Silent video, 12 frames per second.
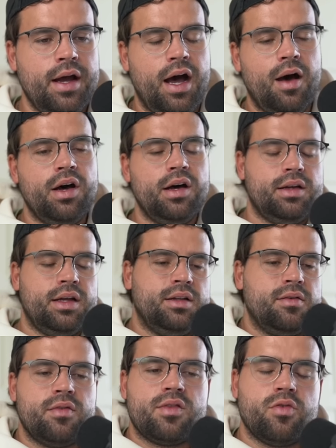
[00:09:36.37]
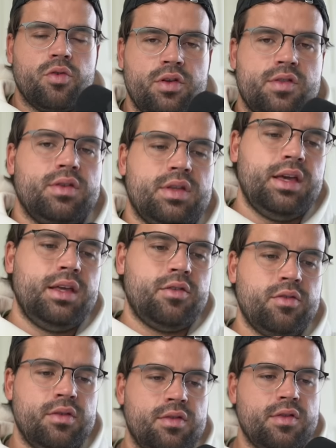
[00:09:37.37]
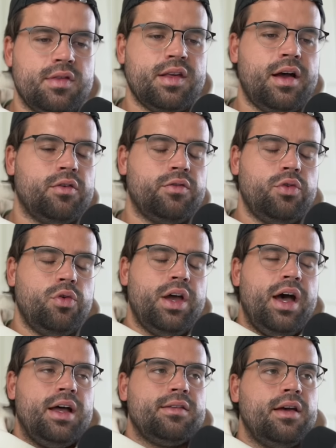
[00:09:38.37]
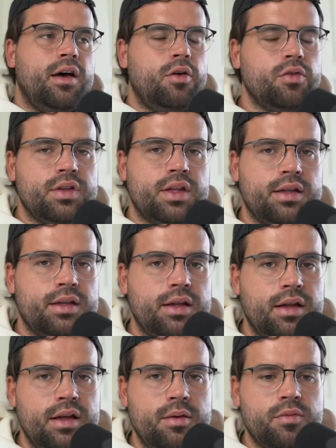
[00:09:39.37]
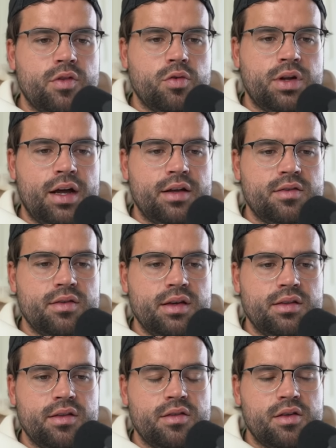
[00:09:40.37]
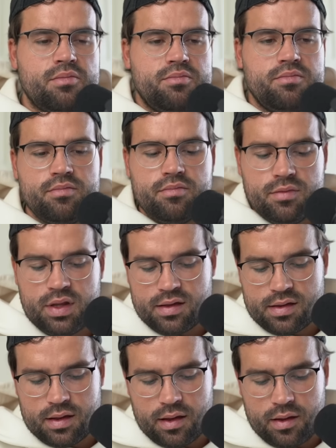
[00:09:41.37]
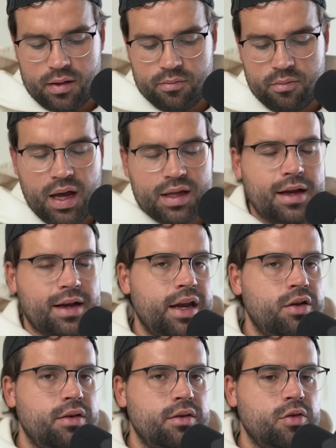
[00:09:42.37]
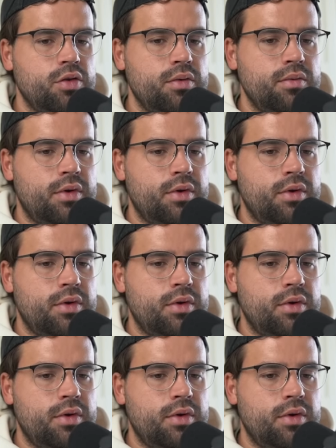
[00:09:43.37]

Aber dann zurückzutreten und zu sagen für Hertha und dann eben so nachzutreten, also ich das äh, macht ja keine,